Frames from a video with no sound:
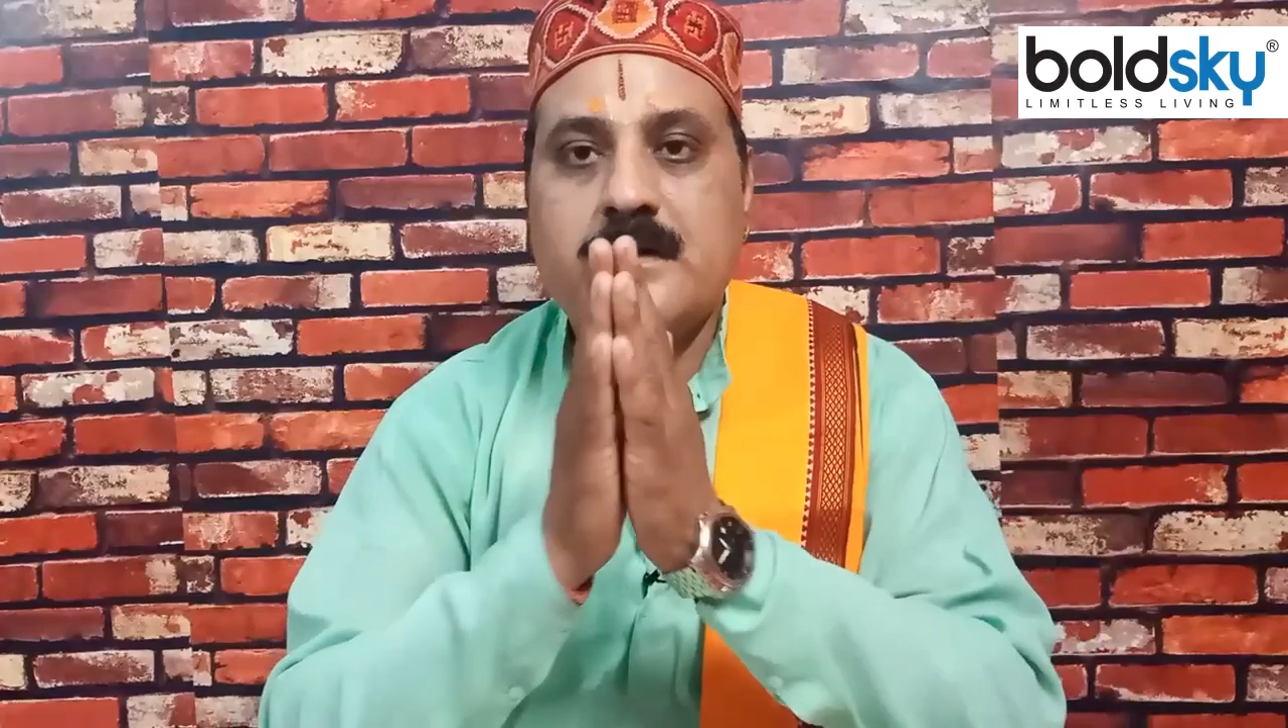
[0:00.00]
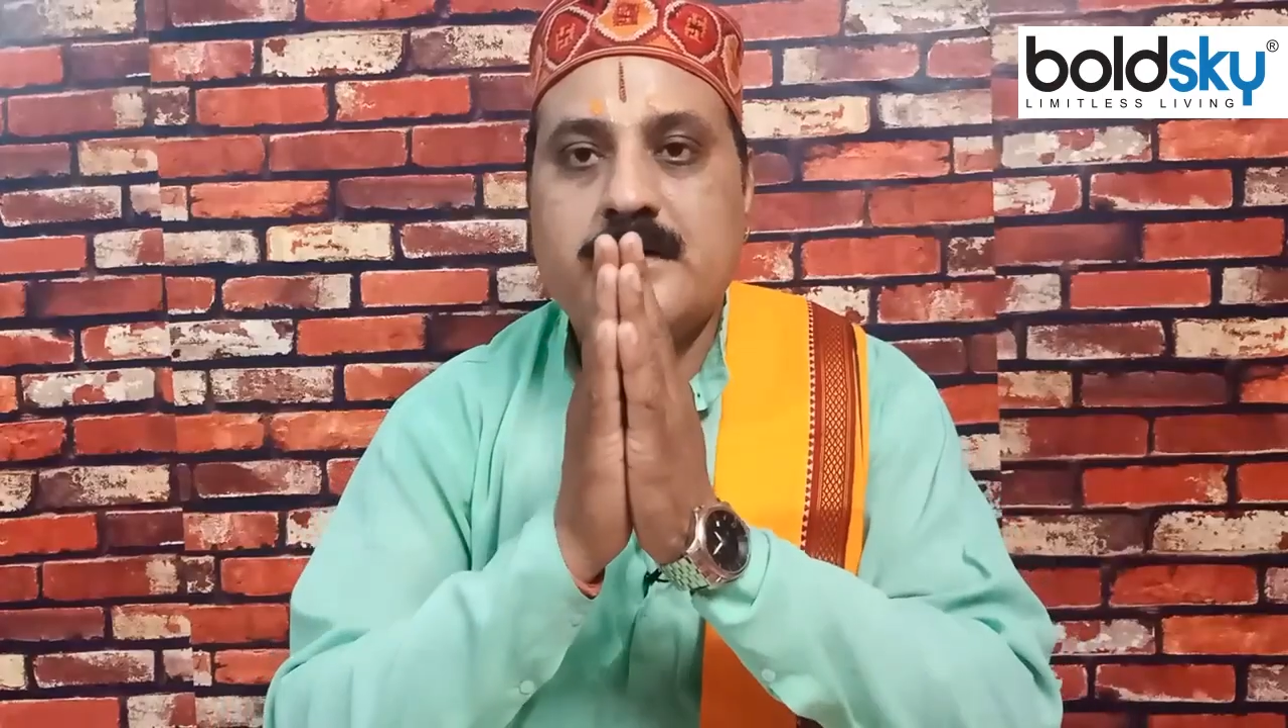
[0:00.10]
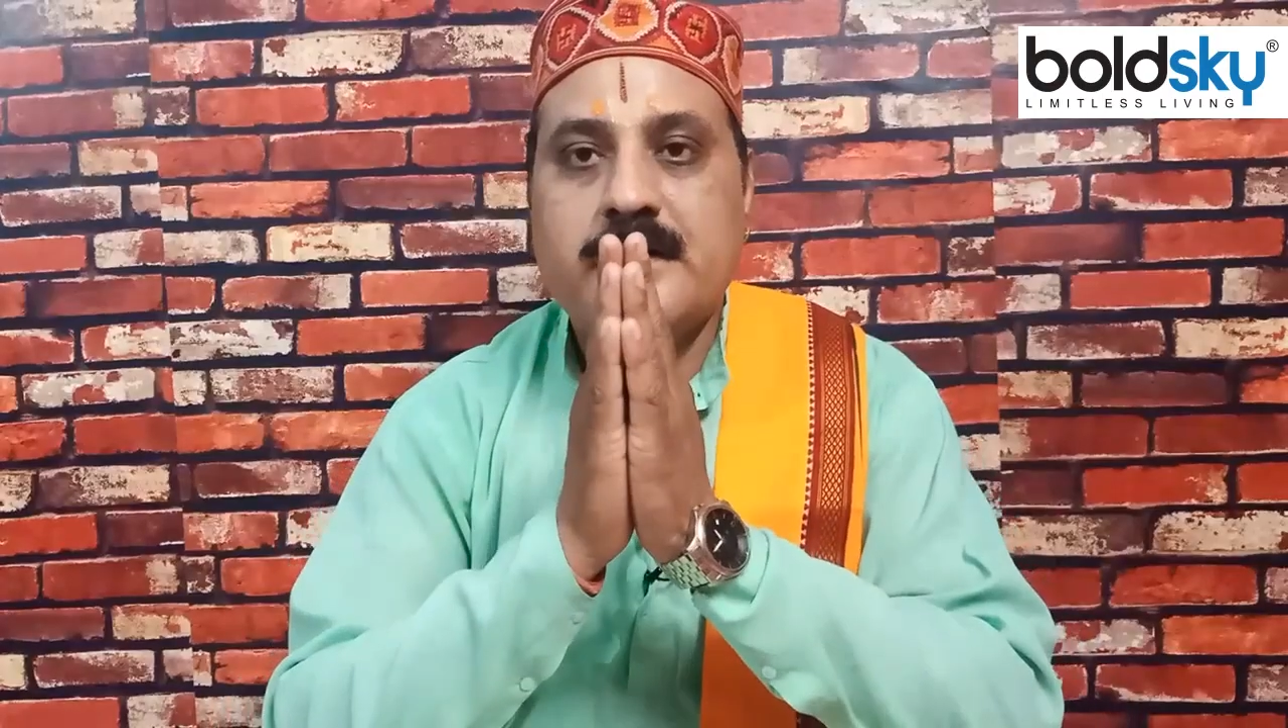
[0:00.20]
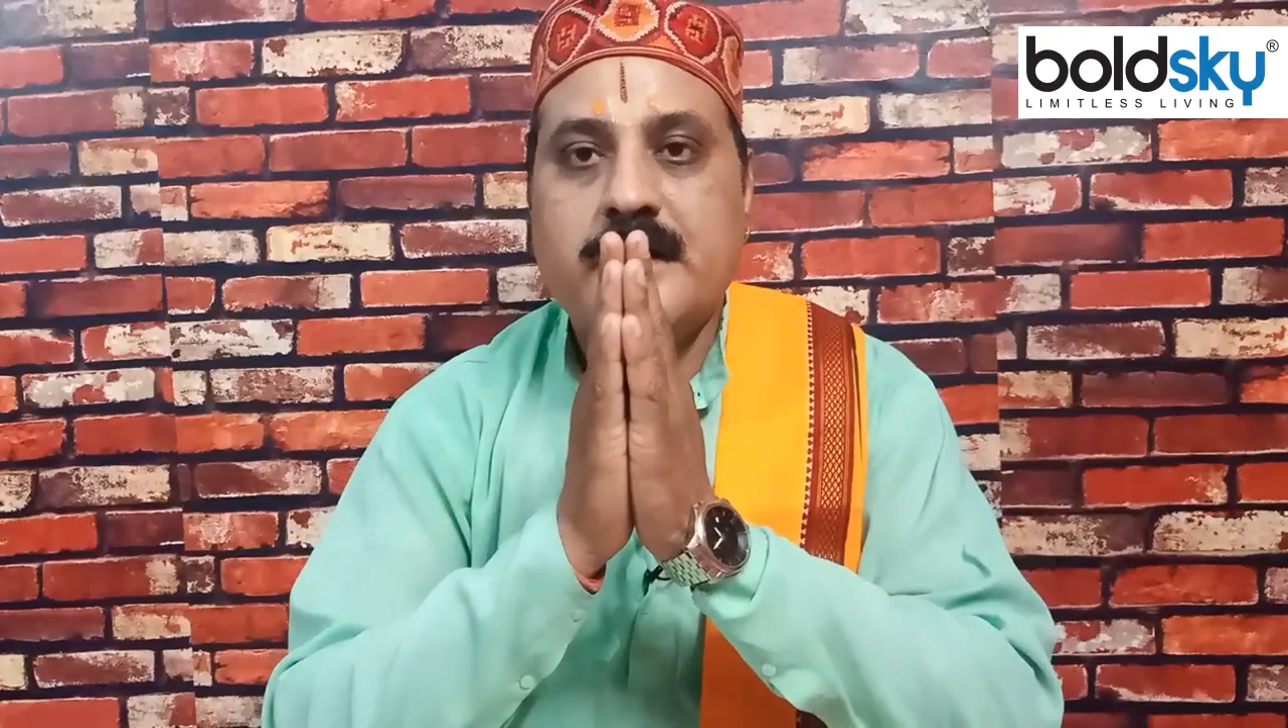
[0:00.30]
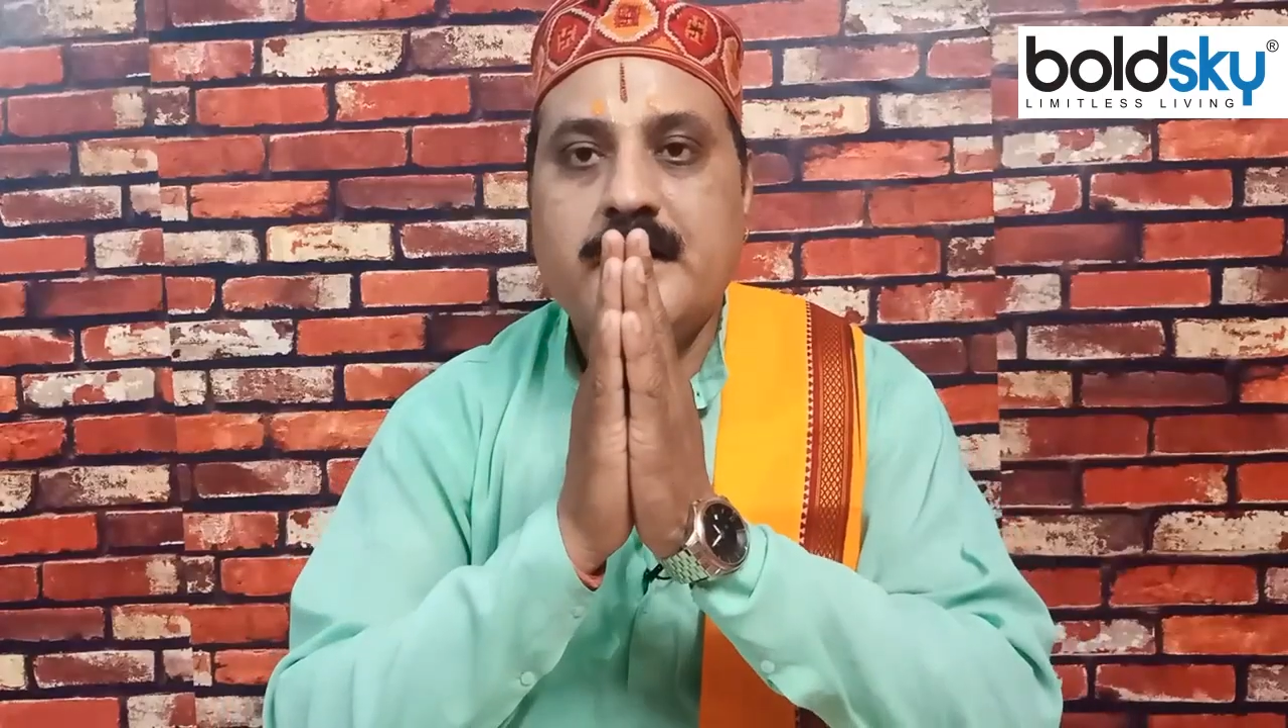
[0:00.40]

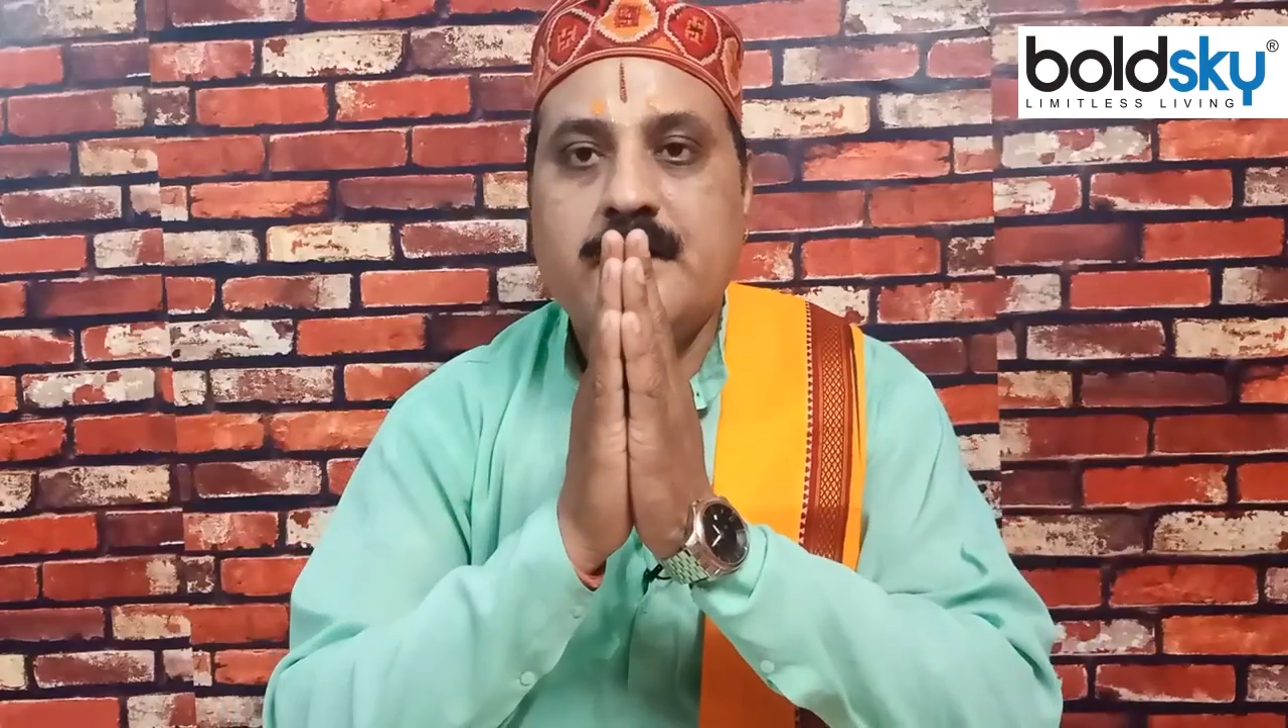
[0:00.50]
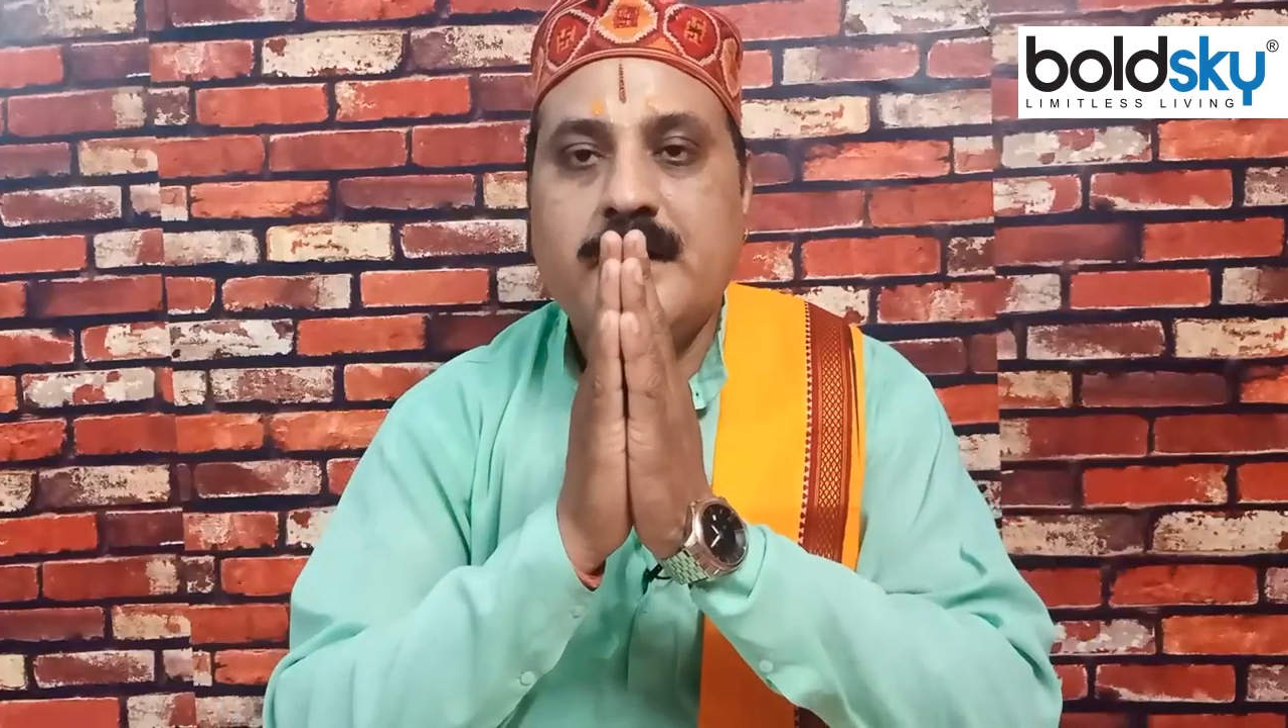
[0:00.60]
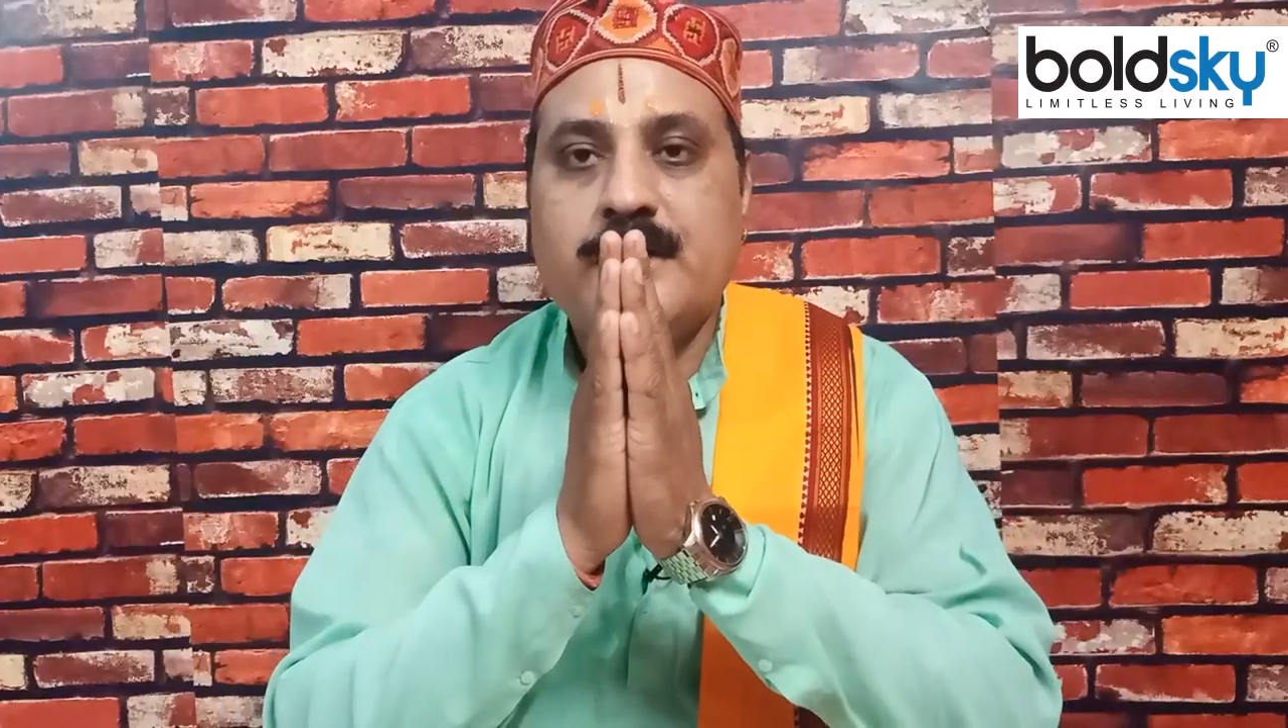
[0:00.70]
कृष्णाय